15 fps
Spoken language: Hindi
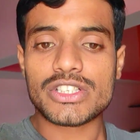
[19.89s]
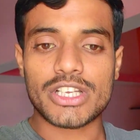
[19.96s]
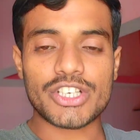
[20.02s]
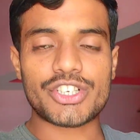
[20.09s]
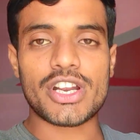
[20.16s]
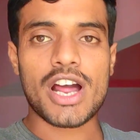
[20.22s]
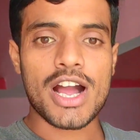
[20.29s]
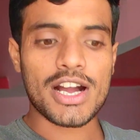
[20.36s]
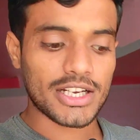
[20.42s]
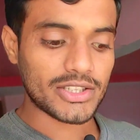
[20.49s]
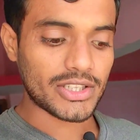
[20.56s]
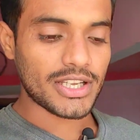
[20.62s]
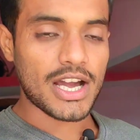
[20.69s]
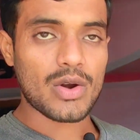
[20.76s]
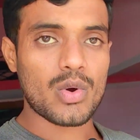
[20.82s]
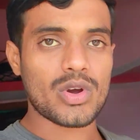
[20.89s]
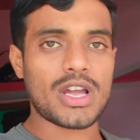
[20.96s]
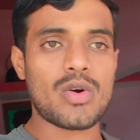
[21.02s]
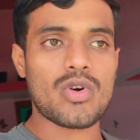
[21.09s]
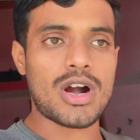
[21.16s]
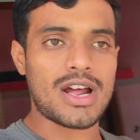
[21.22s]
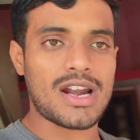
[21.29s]
जस्ट नहा कर तैयार हो गया
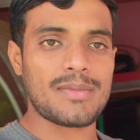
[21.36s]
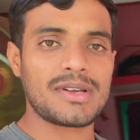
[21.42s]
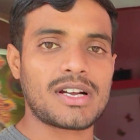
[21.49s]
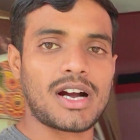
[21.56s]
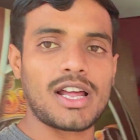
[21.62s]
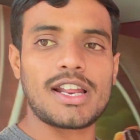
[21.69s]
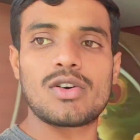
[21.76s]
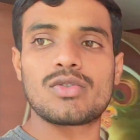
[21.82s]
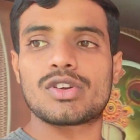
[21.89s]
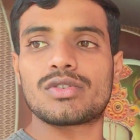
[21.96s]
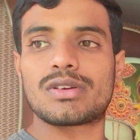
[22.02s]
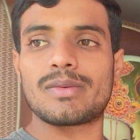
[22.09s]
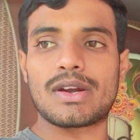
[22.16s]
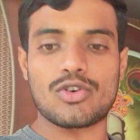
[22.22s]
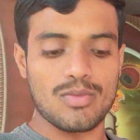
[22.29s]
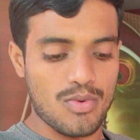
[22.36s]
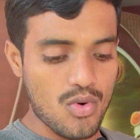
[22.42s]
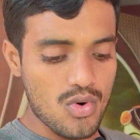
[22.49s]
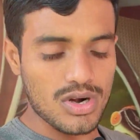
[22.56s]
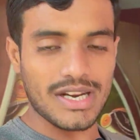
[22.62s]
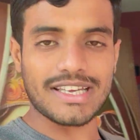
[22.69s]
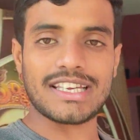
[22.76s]
हूँ खाना भी खा लिया हूँ क्योंकि मेरे को
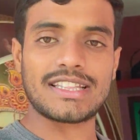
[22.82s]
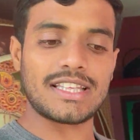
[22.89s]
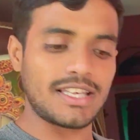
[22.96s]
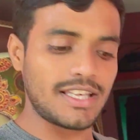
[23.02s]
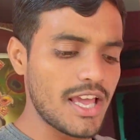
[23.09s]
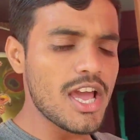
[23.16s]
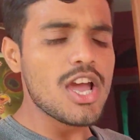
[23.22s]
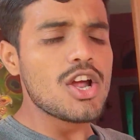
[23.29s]
भूख लगी थी